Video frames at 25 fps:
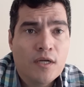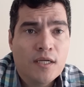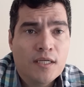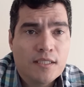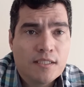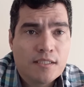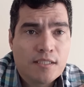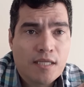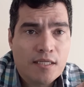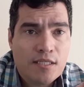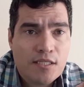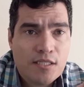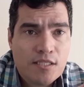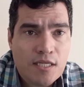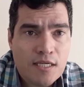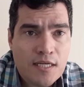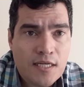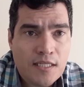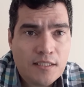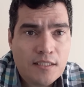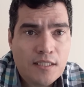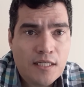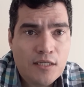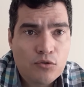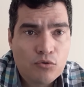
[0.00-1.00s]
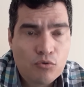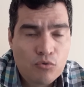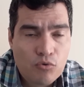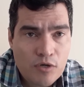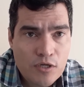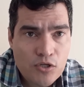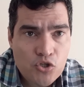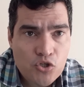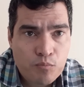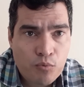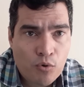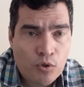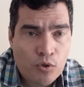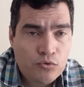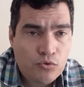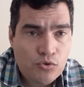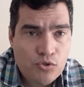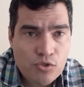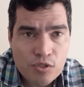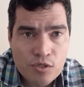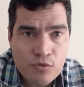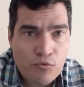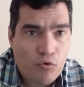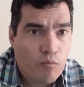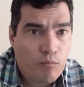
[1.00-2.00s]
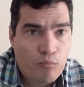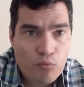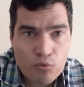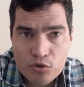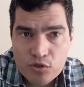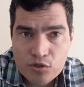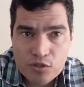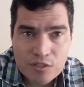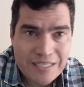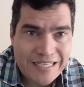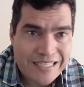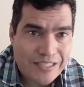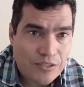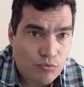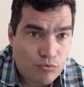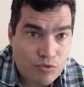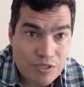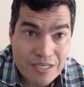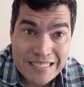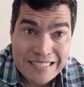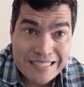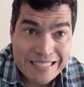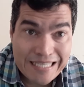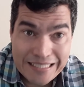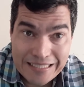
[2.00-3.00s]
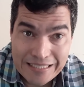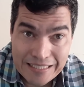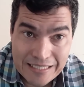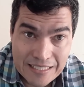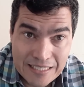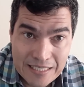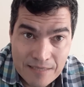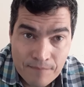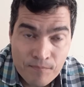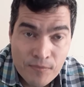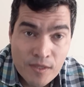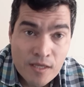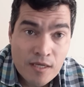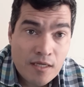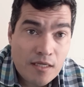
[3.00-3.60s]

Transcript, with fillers: 62,5% de NDT